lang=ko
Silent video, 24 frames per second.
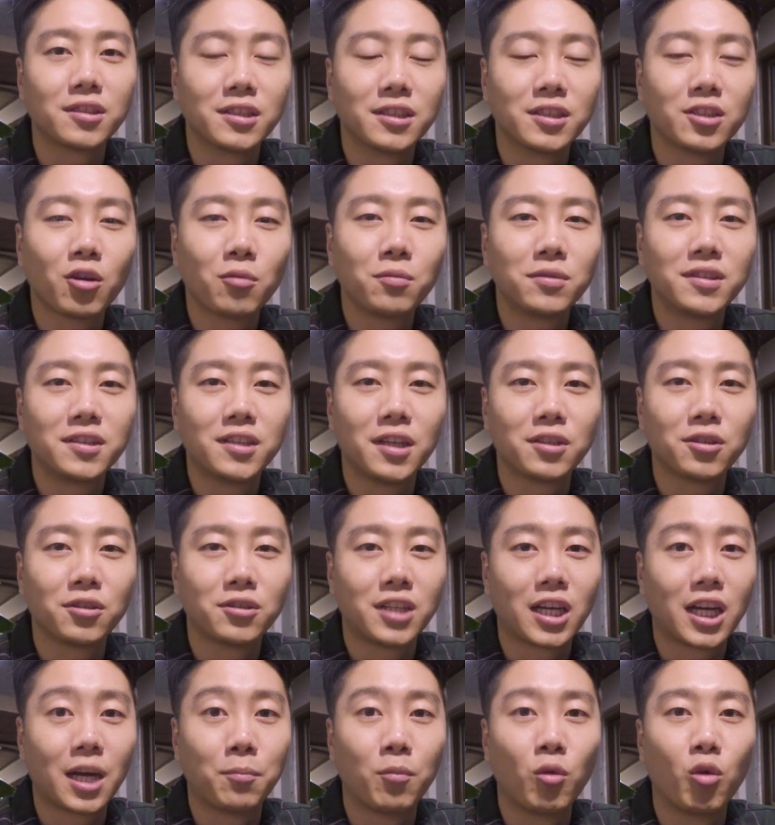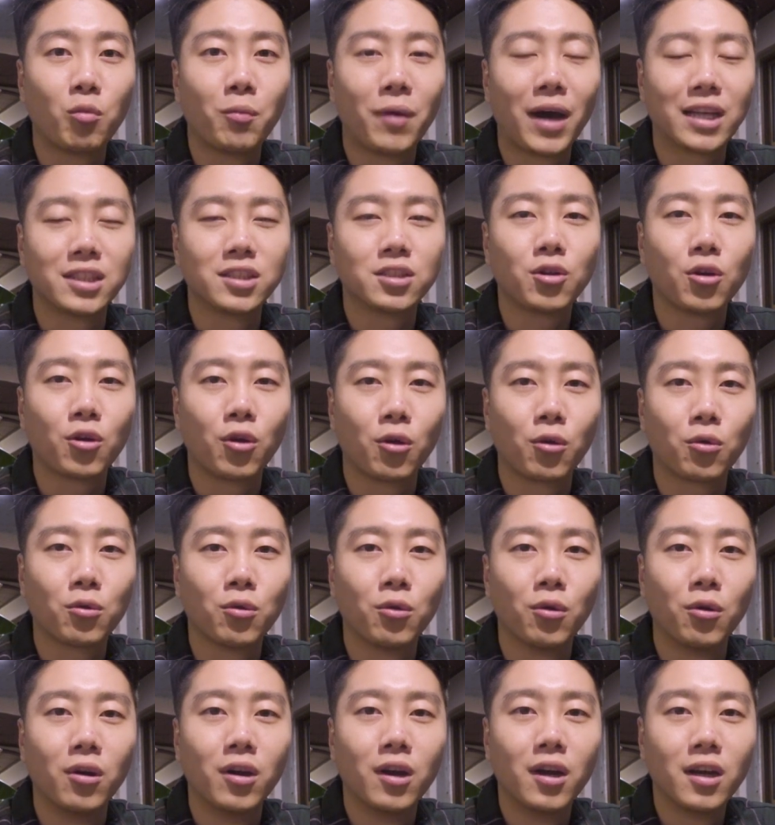그 서비스에서 제가 뭘 받은 건
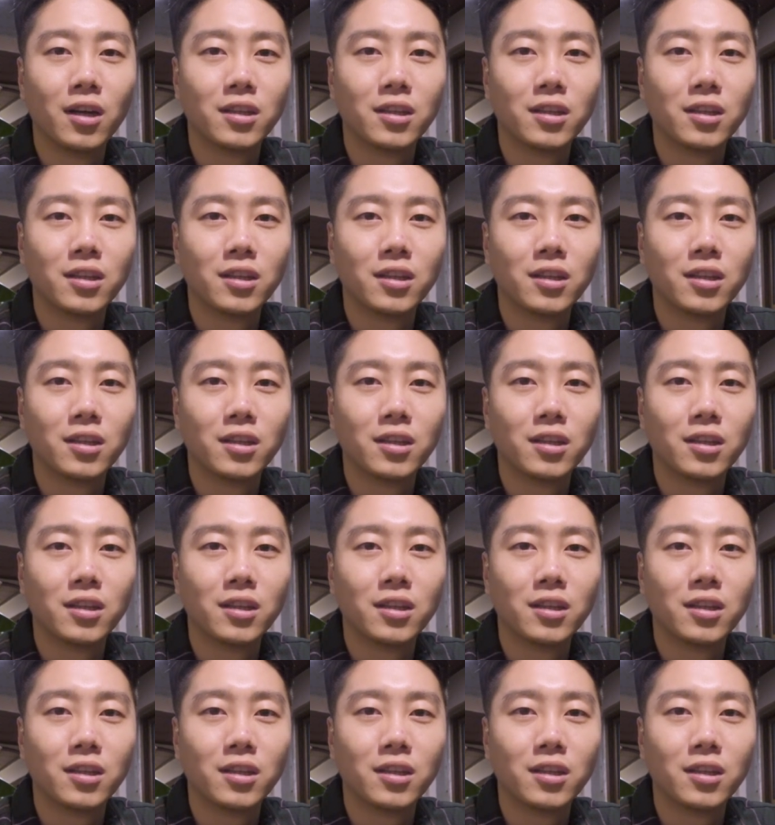없고